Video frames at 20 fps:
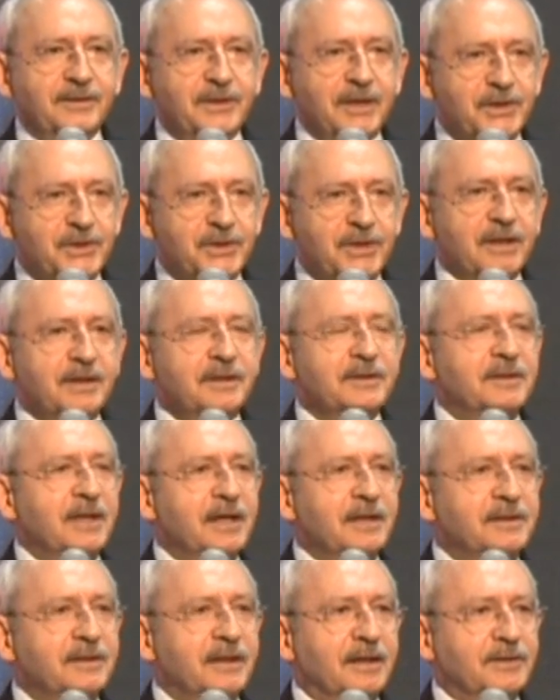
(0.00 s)
Gençlerin
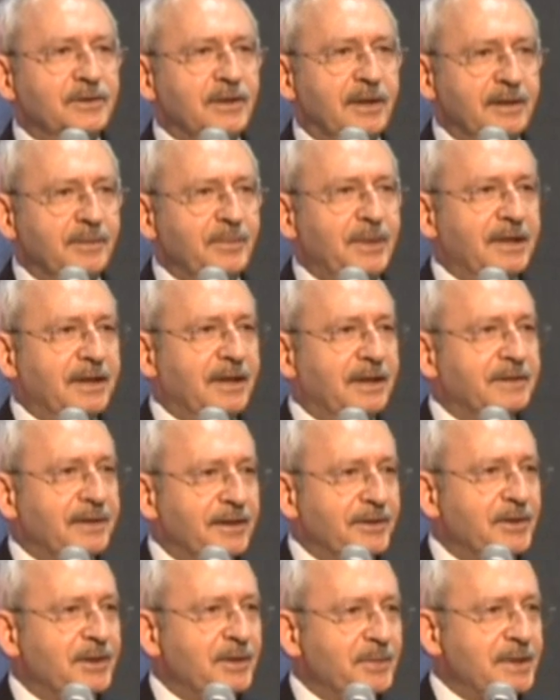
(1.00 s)
tekrar tarım
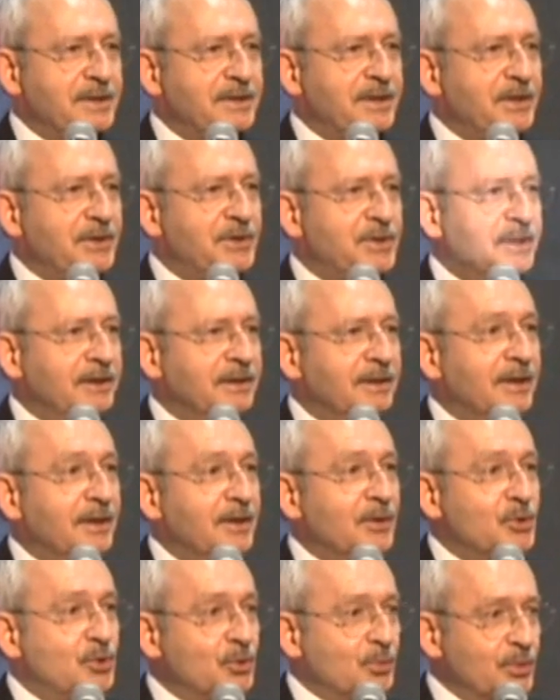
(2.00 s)
alanına girmesi için
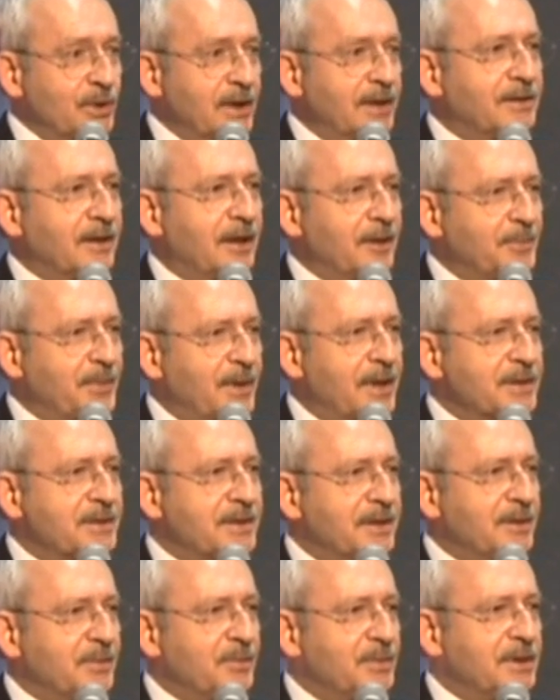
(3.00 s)
Cumhuriyet Halk
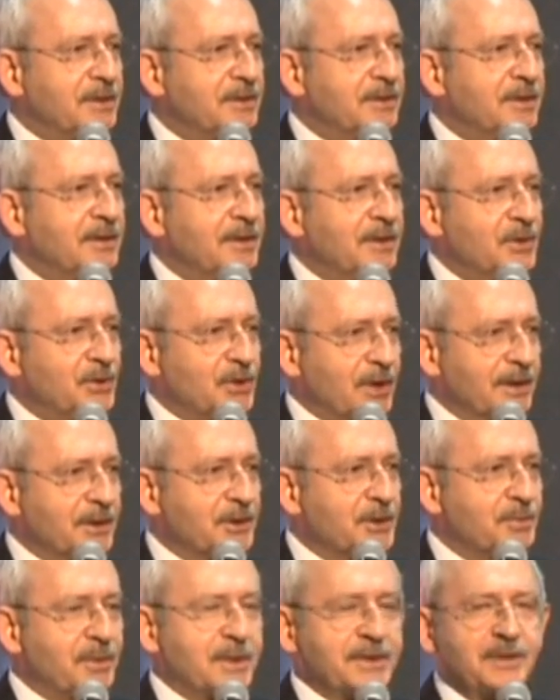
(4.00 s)
Partisi'nin bir
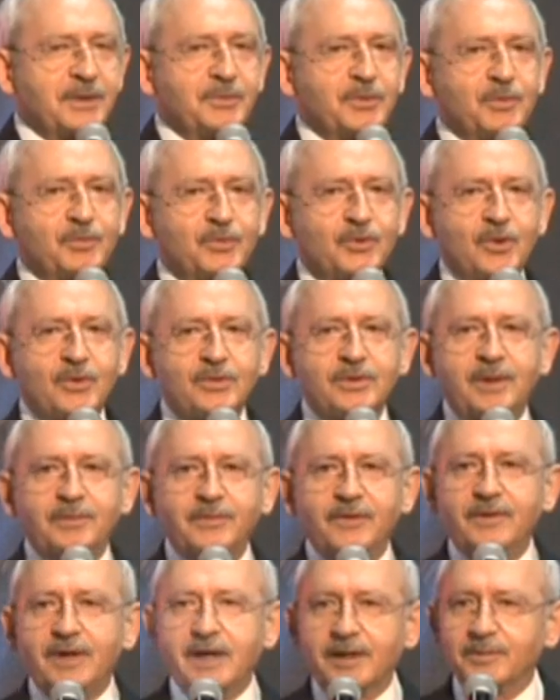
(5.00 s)
çalışması, bir
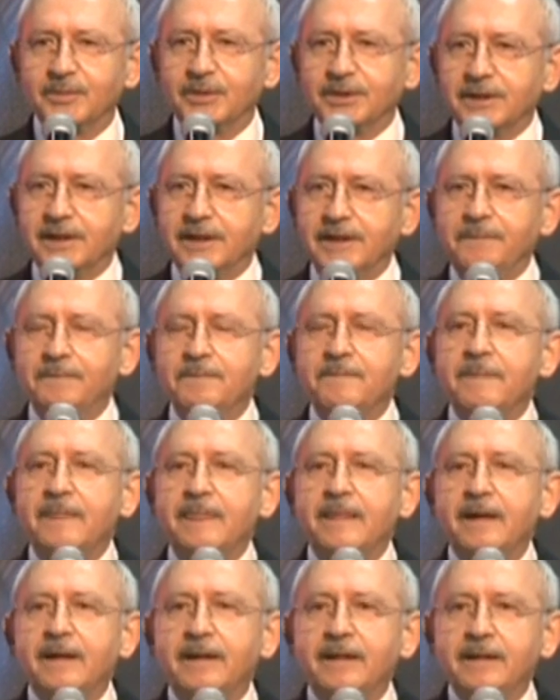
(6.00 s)
programı var mı diye.
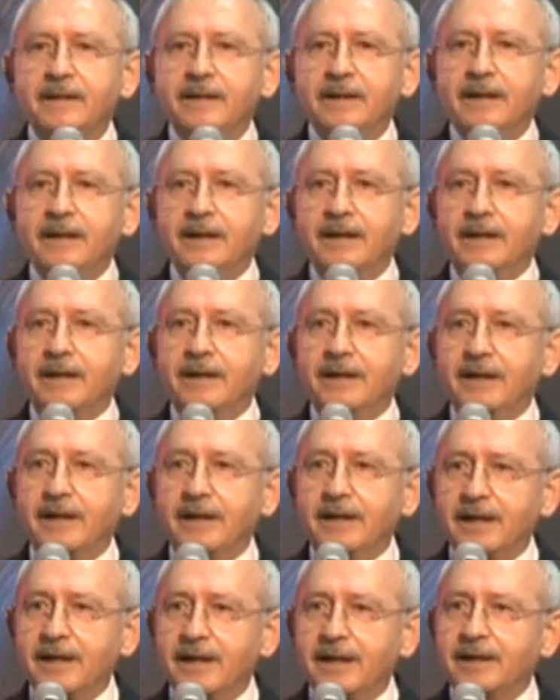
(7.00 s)

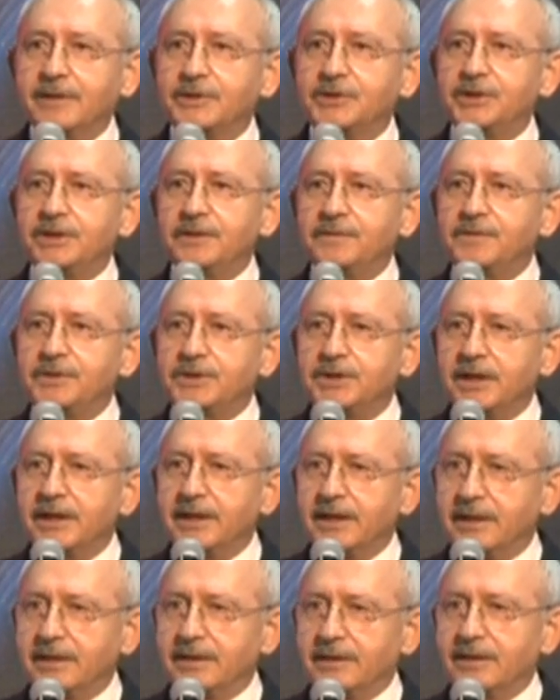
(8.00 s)
Eğer
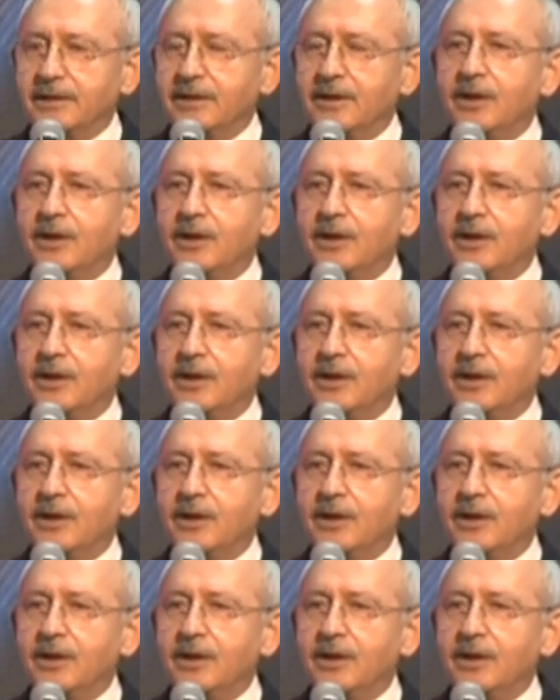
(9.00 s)
çiftçiye